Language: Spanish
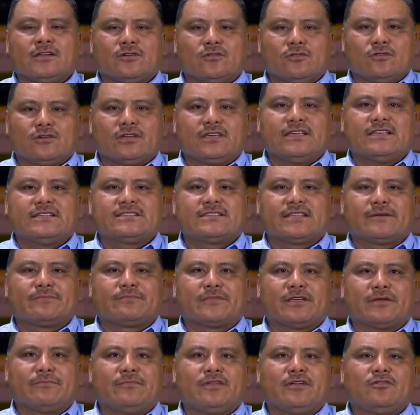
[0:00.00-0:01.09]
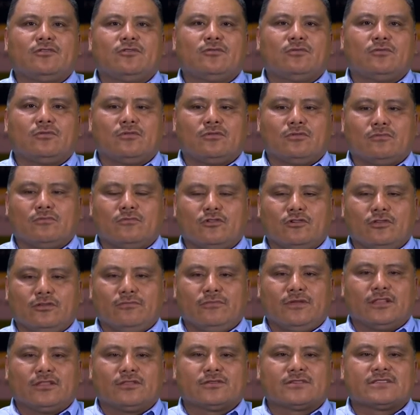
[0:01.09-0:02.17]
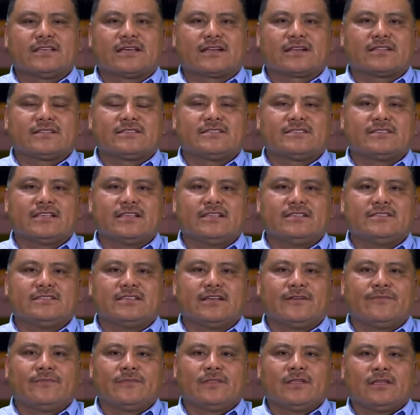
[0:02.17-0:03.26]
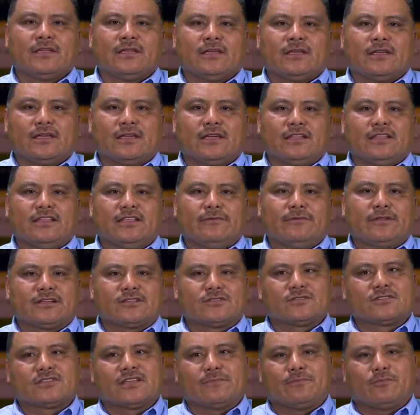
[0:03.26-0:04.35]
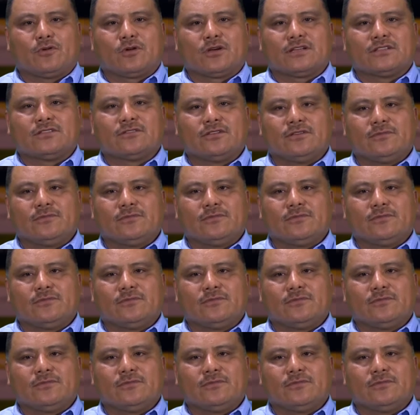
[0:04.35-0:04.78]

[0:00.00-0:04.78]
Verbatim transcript: conquista, también hubo movimientos de resistencia en diversas épocas.